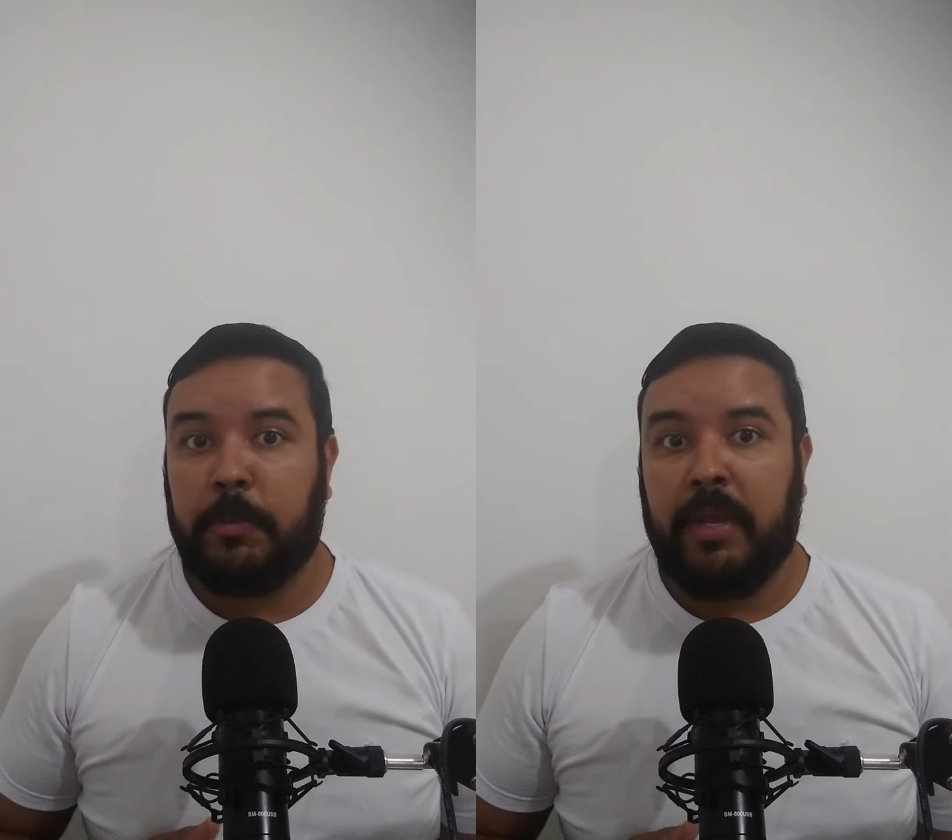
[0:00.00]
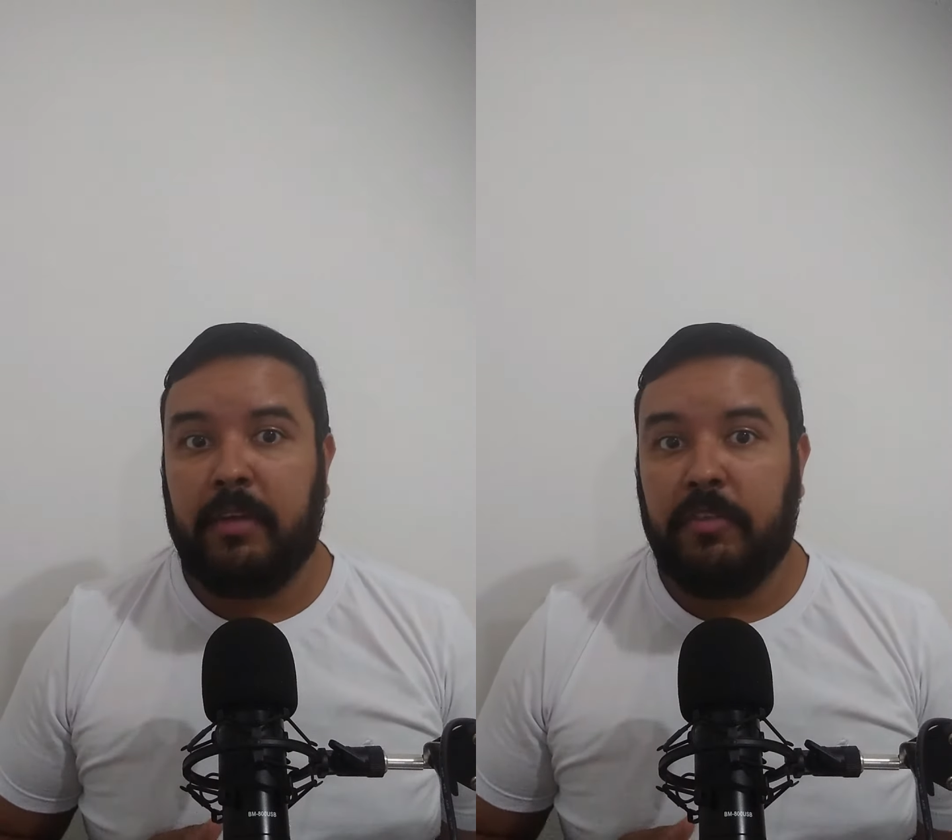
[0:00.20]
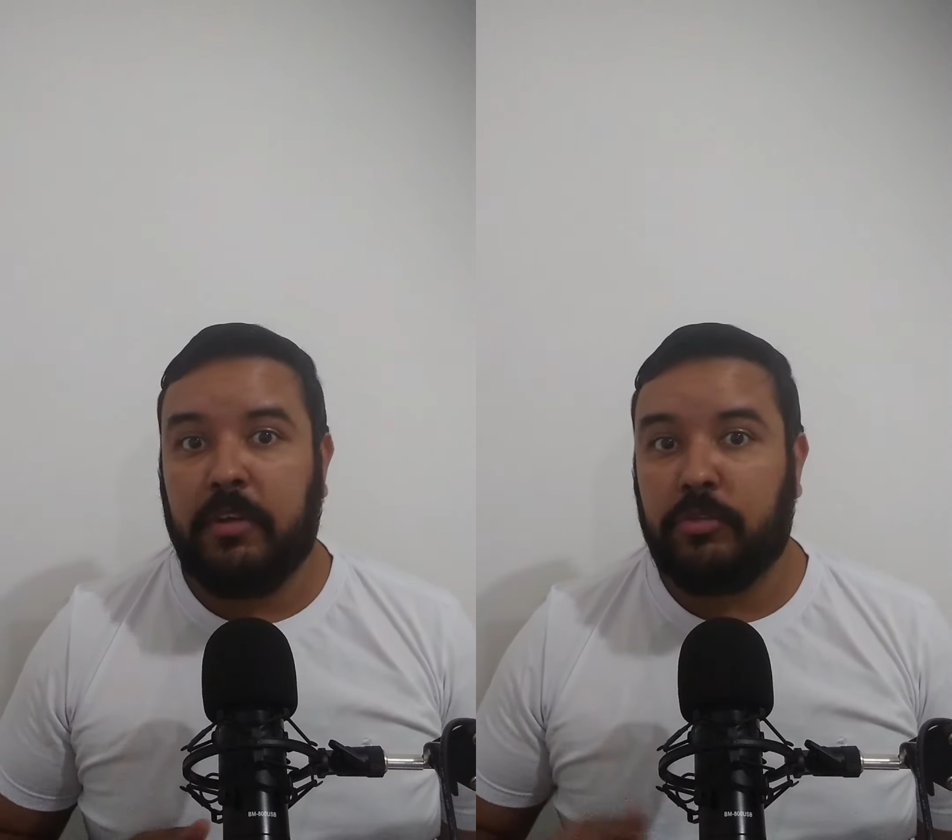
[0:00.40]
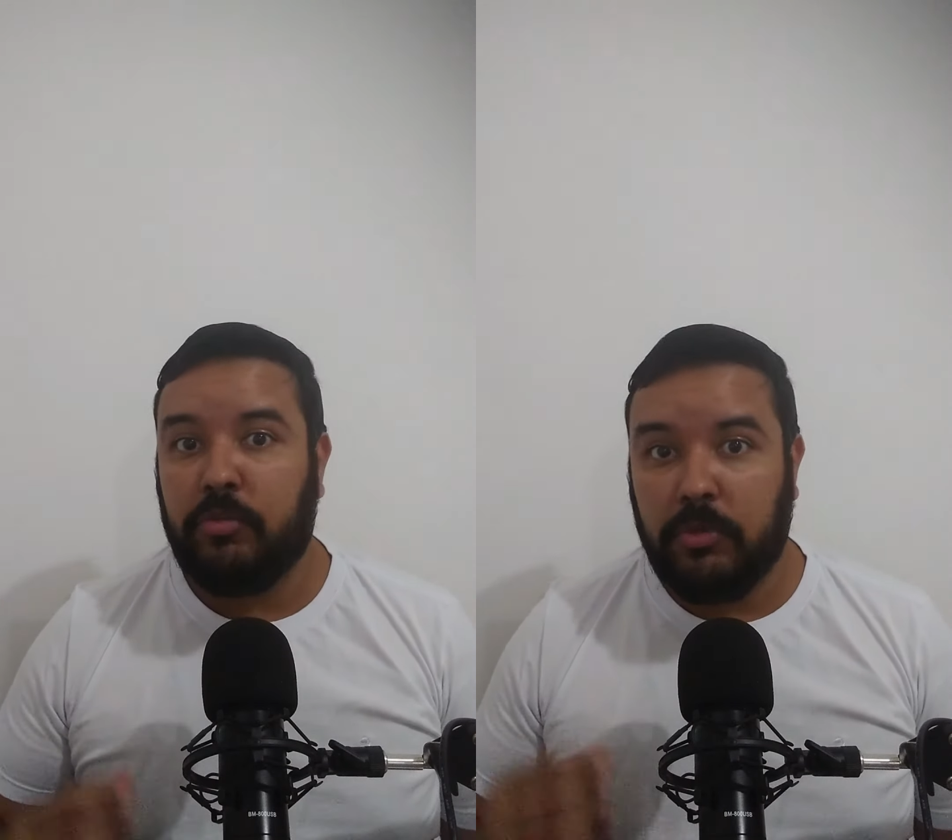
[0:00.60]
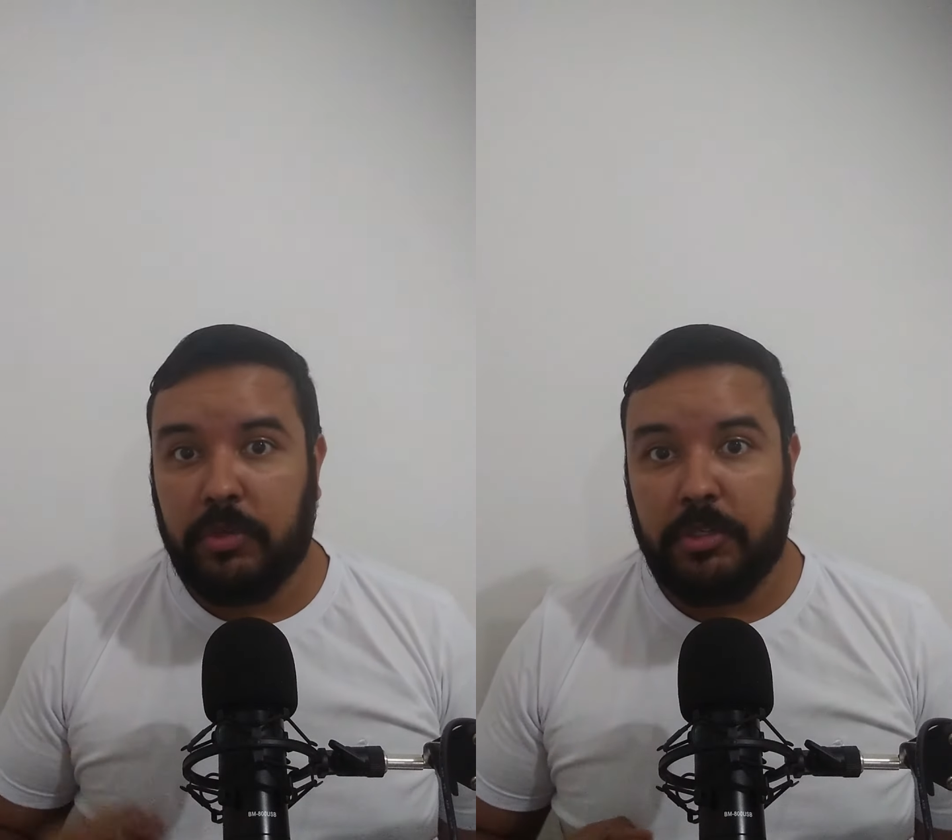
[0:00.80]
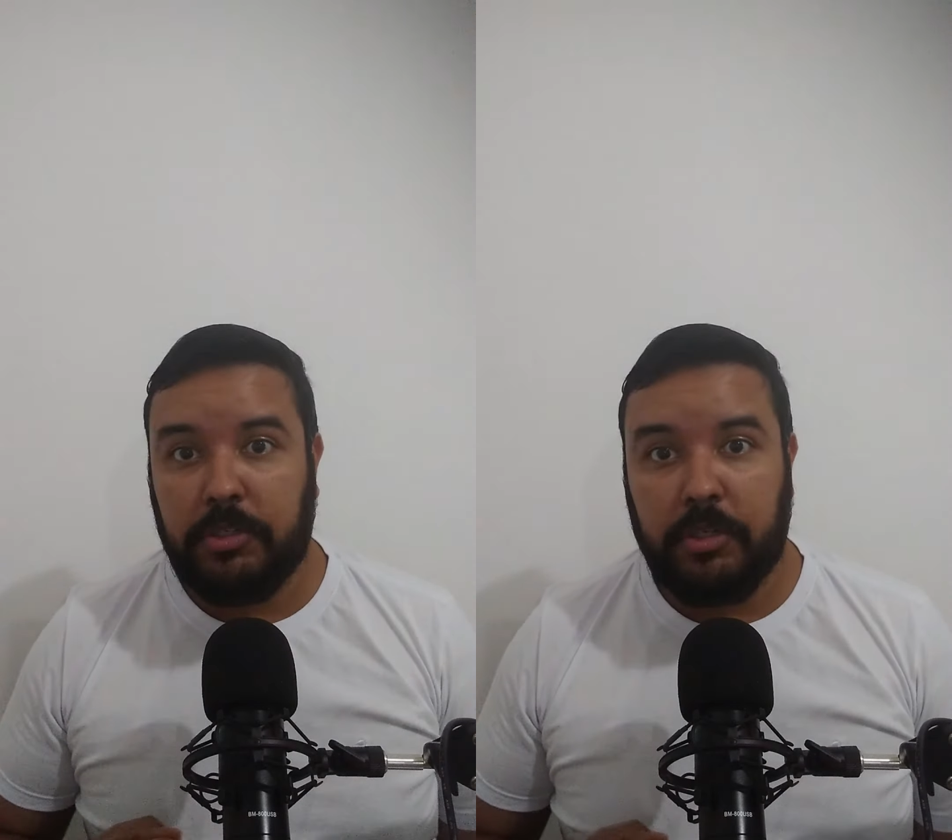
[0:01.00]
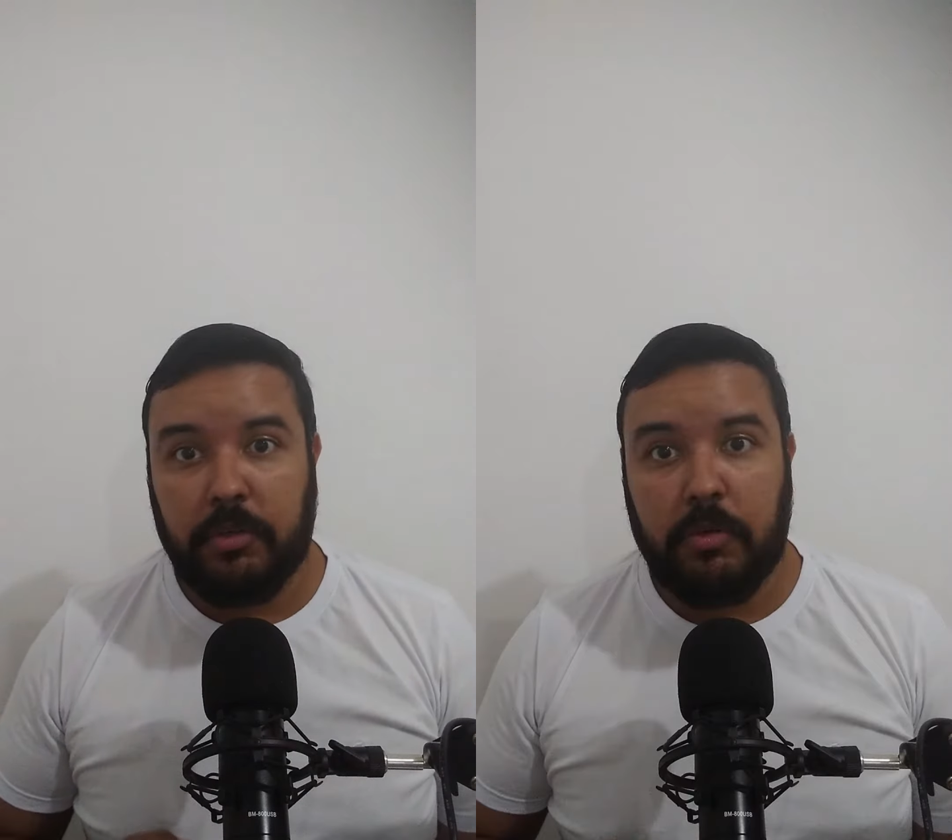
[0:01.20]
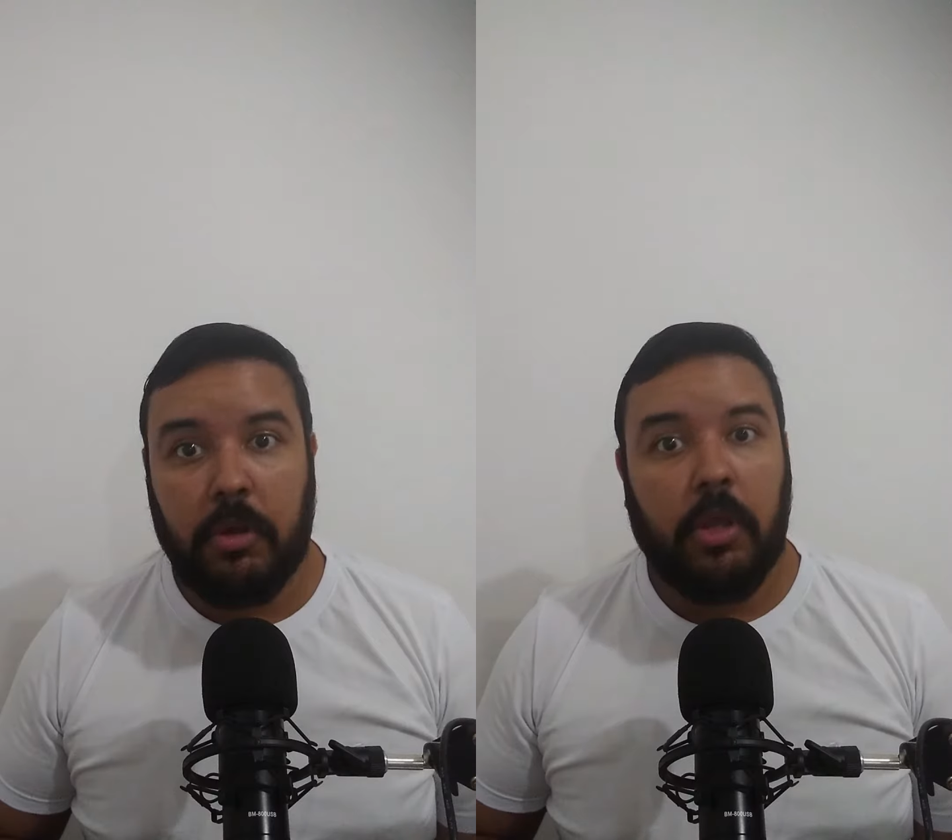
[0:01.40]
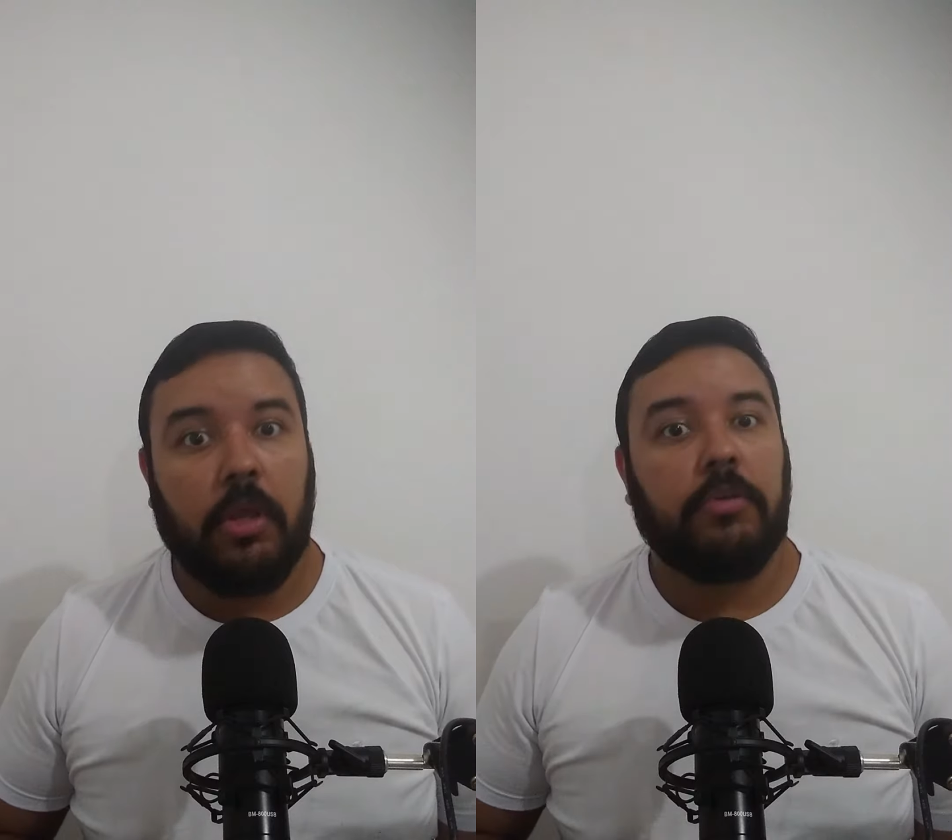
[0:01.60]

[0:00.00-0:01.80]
maravilhas do mundo antigo,